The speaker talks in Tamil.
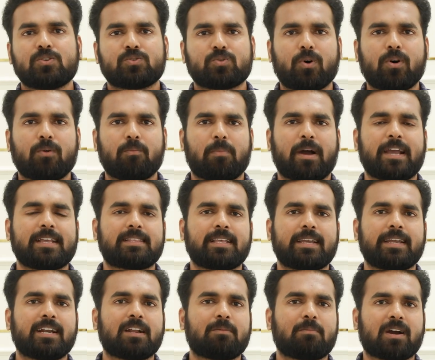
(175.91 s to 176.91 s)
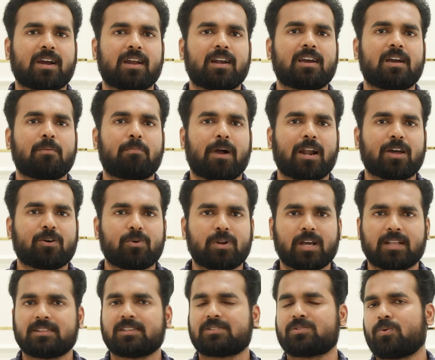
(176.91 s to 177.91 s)
ஸோ மைத்தே இன மக்களுக்கு பழங்குடி
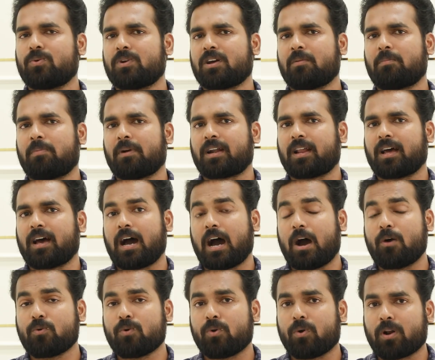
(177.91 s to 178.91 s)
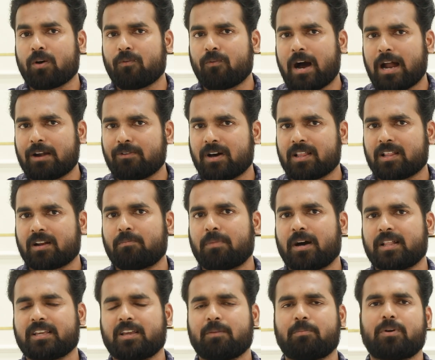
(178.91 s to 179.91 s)
அந்தஸ்து கொடுக்கப்பட்டால் அவங்களோட வாழ்வாதாரம்
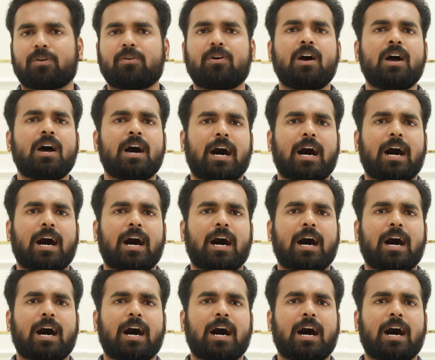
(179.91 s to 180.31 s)
பாதிக்கப்படும்